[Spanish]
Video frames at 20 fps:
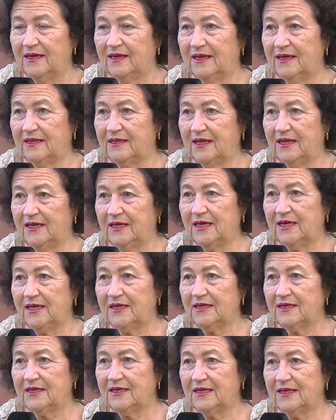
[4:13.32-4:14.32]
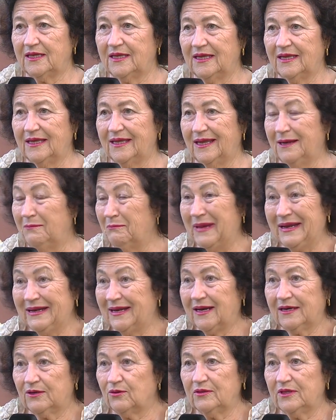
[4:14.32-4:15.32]
que tiene el más
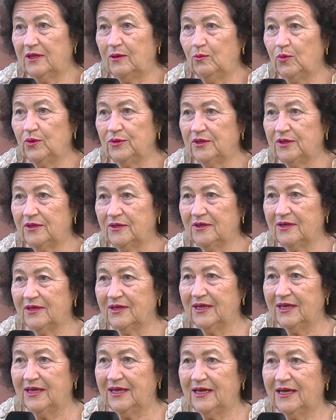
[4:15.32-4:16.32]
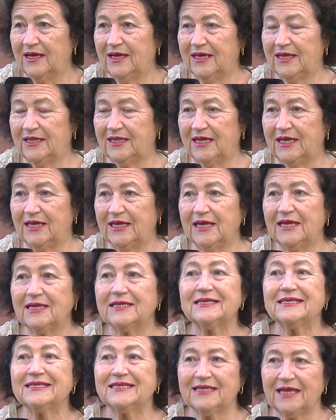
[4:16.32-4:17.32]
largo del mundo, que tiene
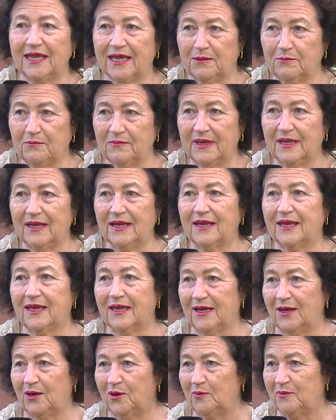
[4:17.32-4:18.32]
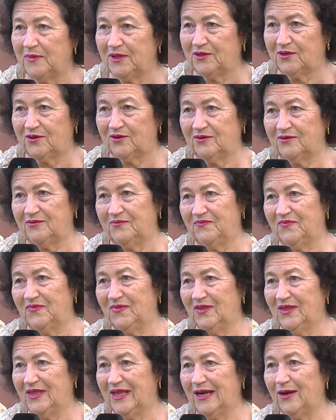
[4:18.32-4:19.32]
6.000 kilómetros
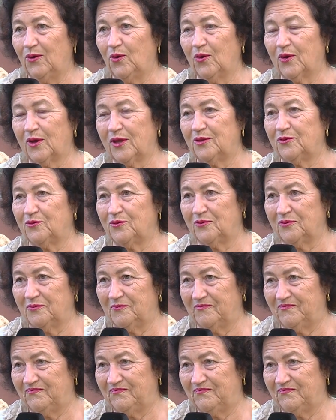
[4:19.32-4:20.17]
de longitud.